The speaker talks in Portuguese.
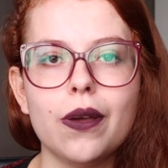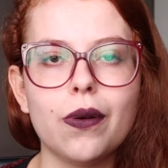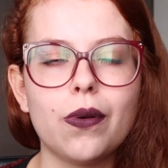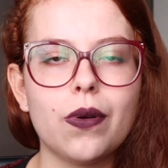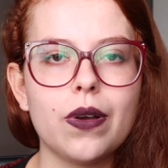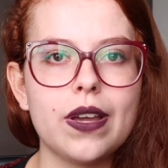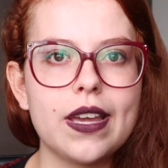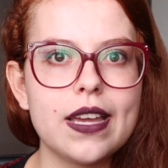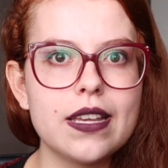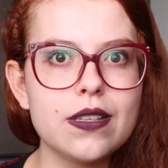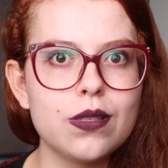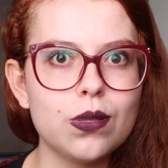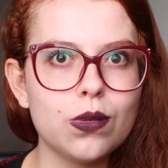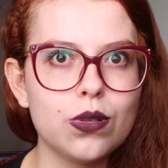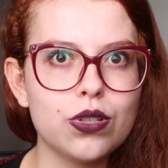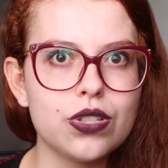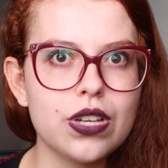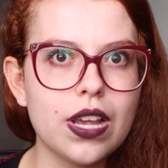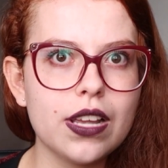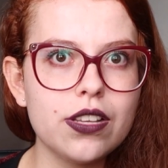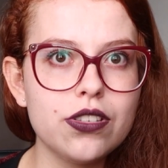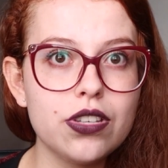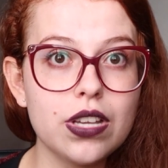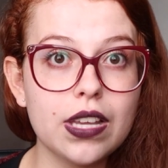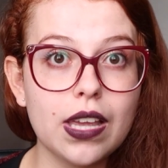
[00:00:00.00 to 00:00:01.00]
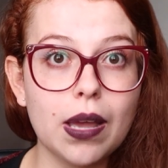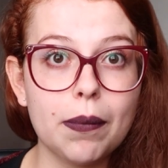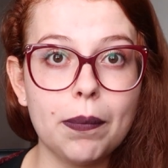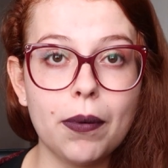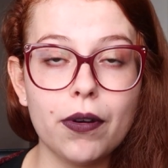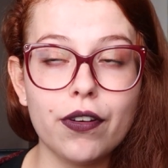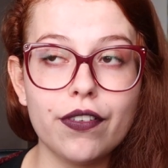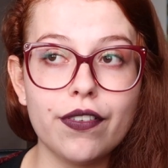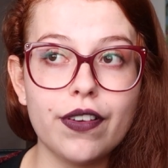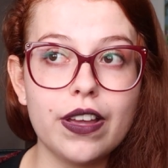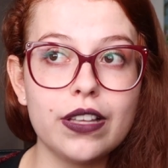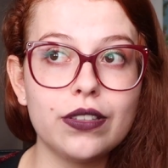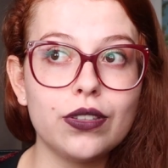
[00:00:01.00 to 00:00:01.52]
Eu conheço gente que
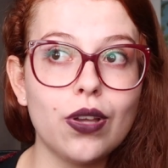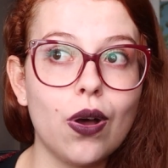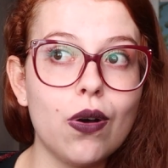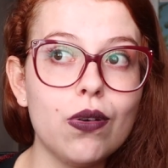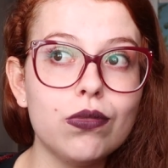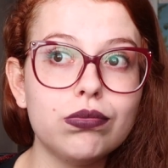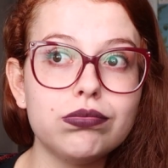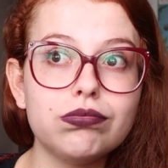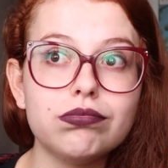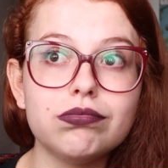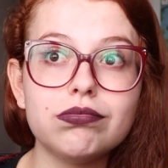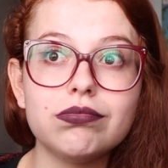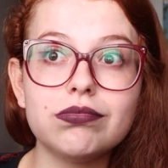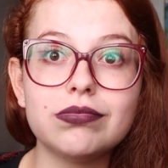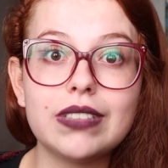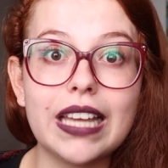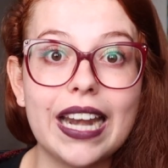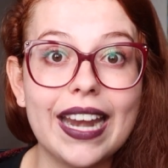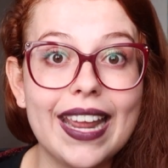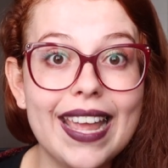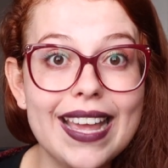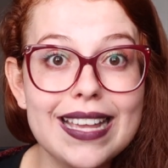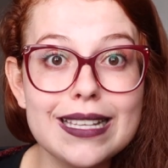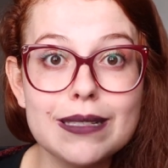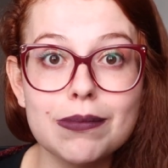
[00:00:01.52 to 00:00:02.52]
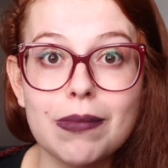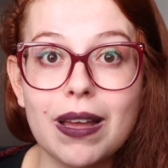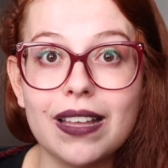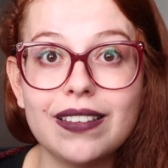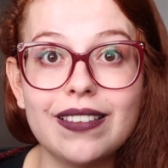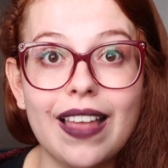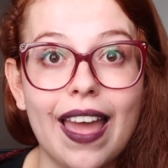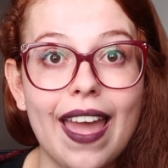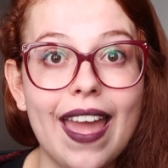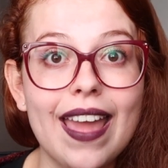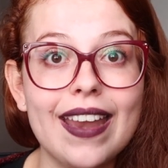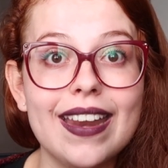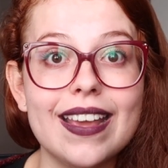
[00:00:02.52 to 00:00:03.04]
aproveitou três
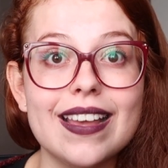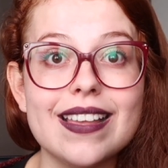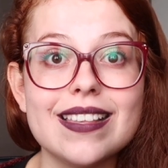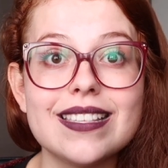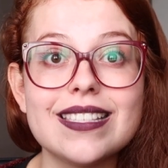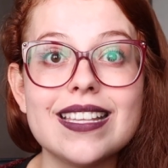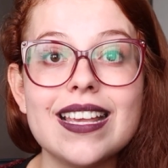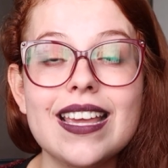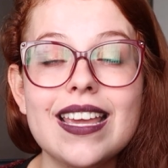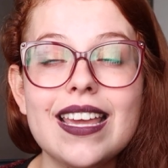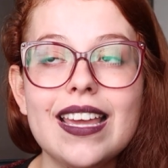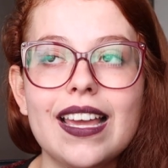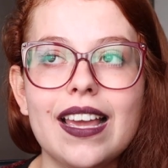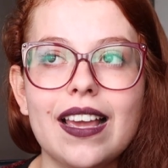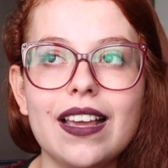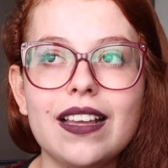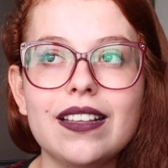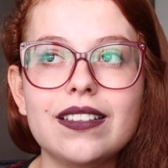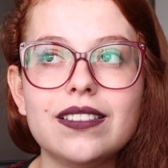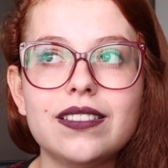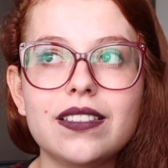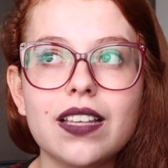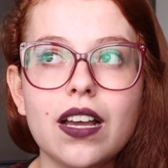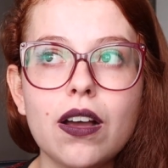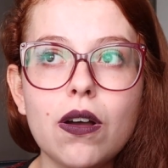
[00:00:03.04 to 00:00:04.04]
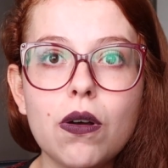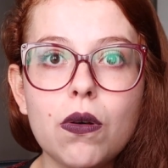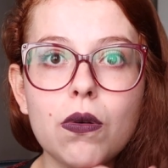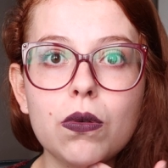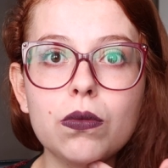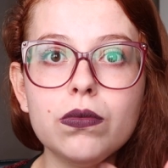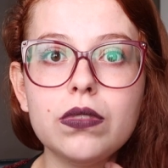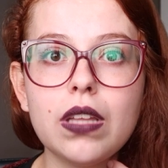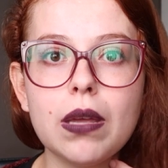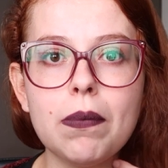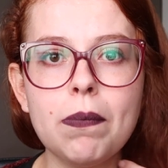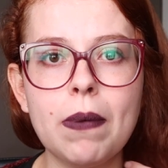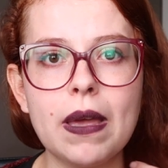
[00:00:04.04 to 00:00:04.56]
matérias.
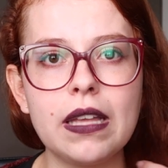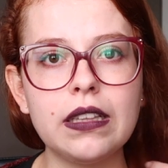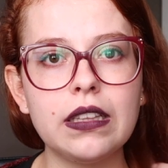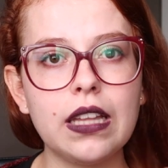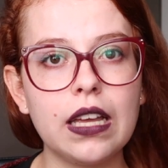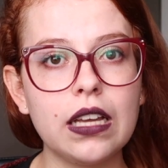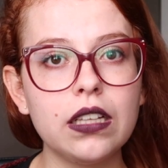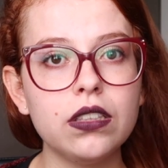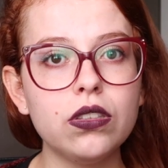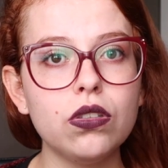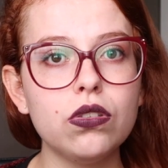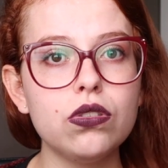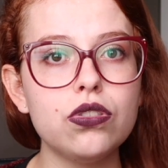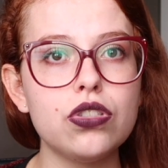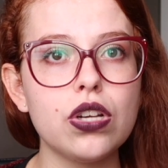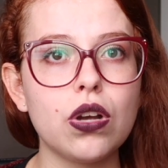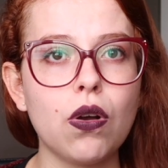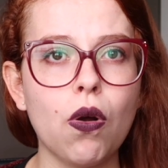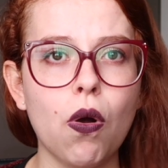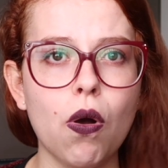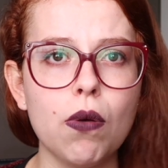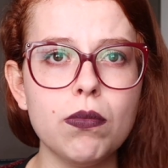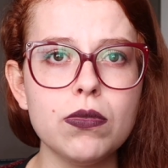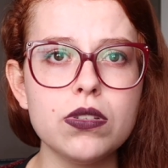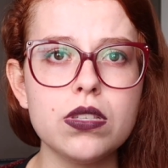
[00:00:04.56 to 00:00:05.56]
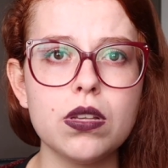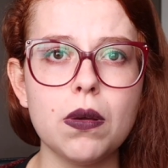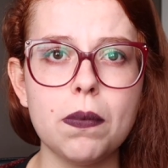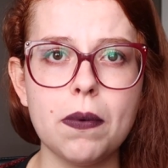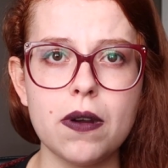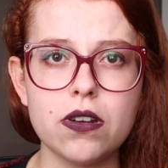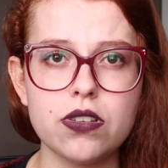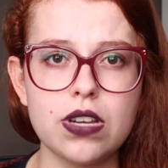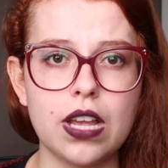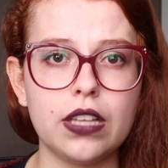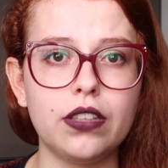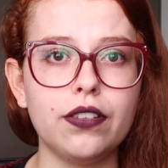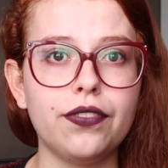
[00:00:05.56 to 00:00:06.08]
Então, dependendo de como seu
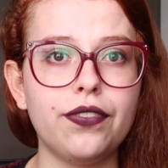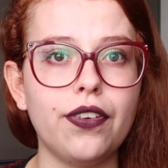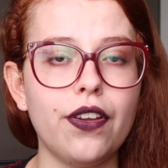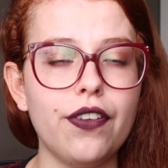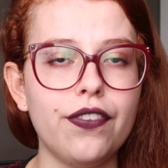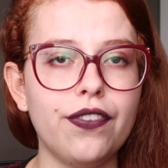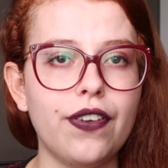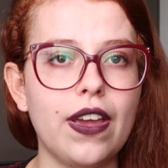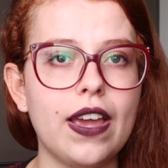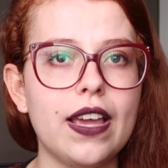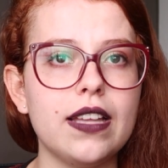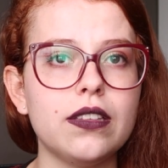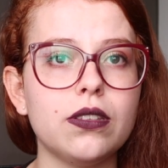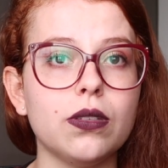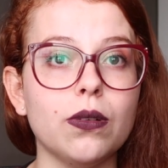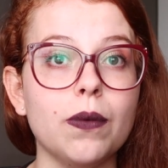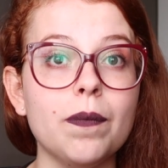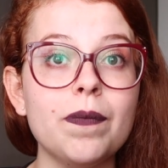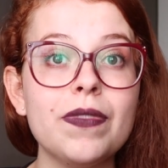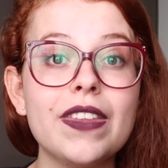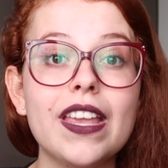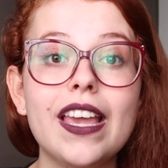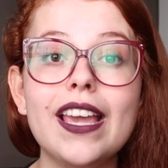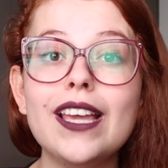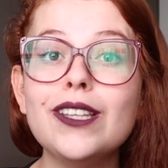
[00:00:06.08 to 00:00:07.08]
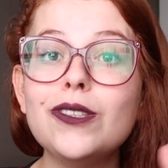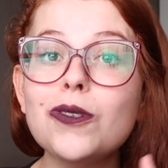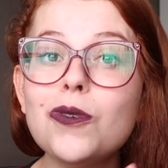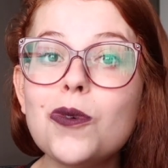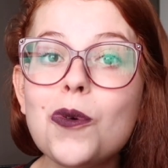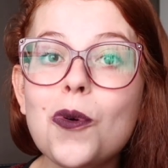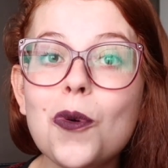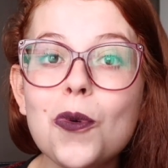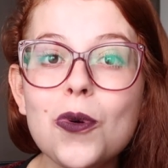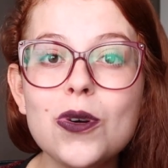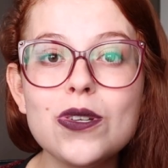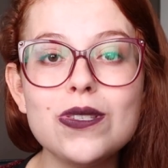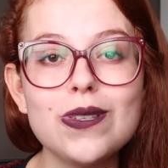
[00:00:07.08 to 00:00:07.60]
projeto foi feito e do
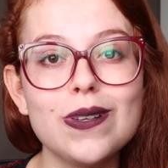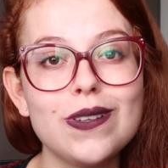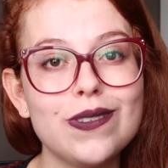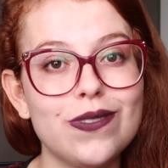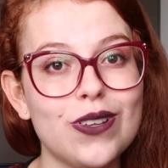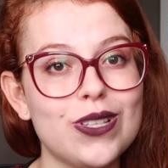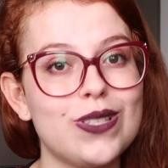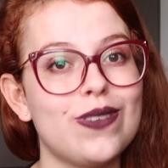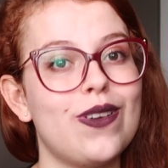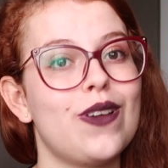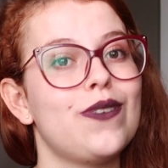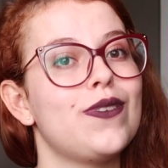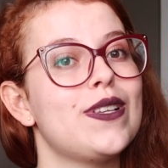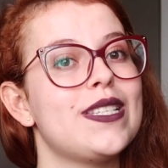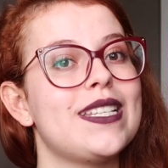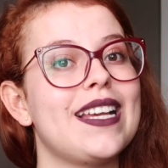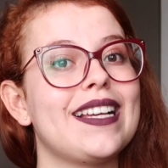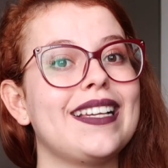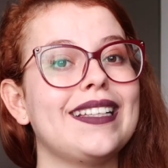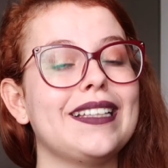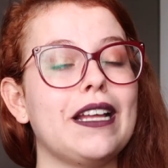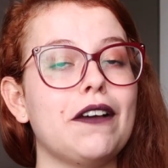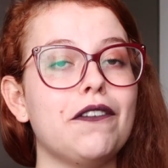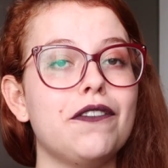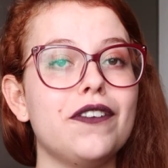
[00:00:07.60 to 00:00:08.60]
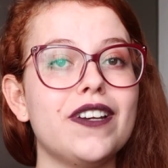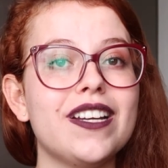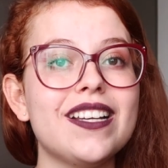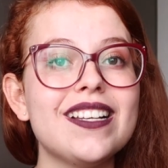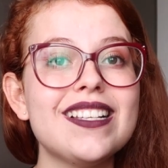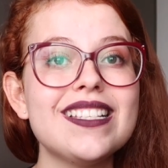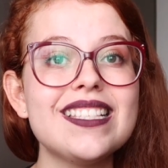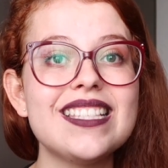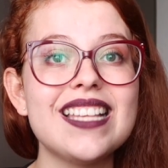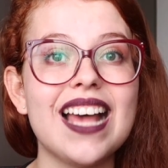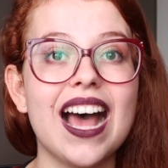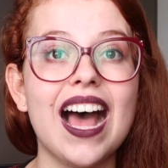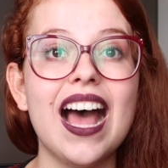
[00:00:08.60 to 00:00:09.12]
curso que você vai fazer aqui na
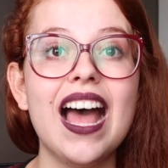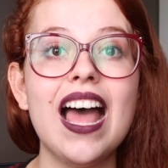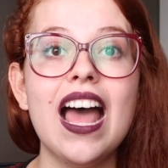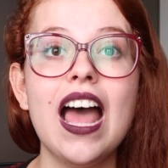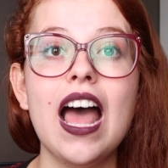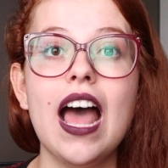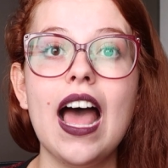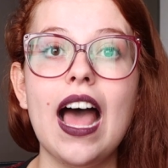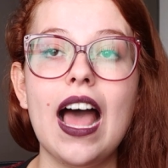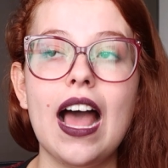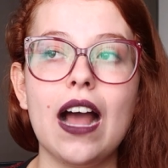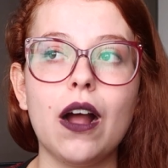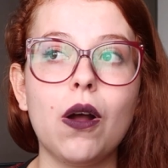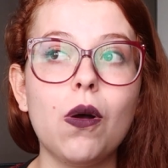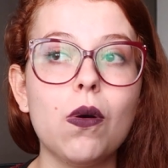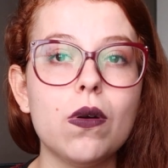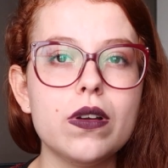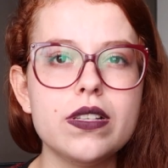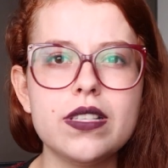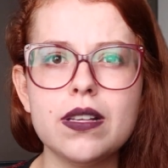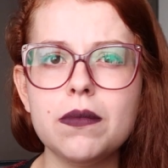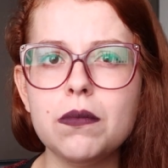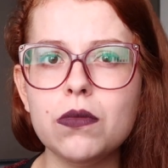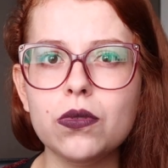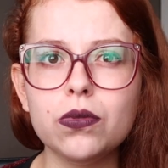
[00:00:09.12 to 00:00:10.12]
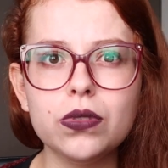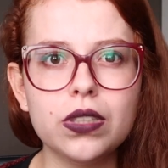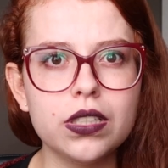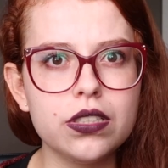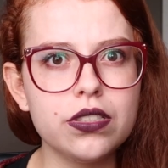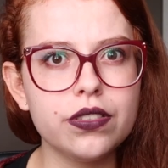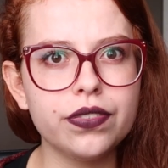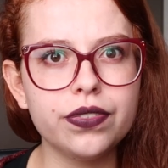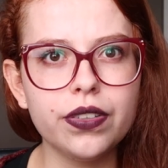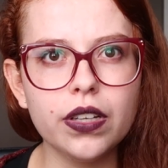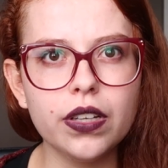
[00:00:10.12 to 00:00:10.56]
França, a coisa muda de